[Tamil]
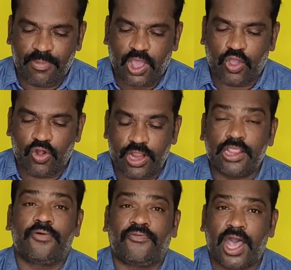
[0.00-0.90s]
மக்ரோன்
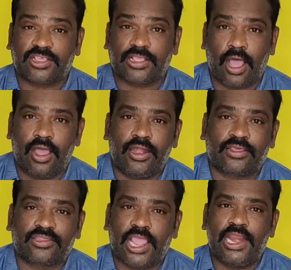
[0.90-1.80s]
ஏதோ பாஸ்தா
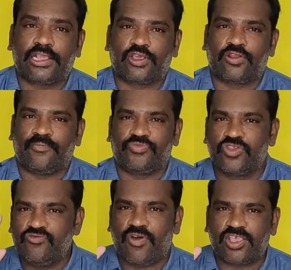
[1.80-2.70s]
ஸ்டைலா சொல்லணும்
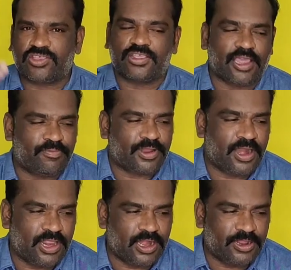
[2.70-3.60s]
பாஸ்தா சாப்பிட்டேன்
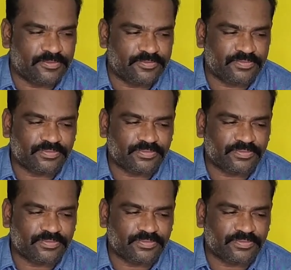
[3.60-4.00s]
அப்படின்னு